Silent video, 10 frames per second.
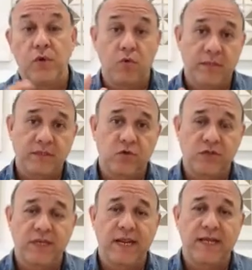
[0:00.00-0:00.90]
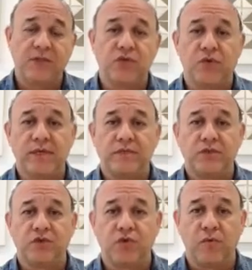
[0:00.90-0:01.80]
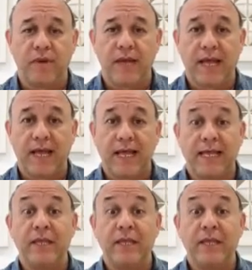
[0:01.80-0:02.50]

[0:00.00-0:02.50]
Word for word: algumas considerações sobre a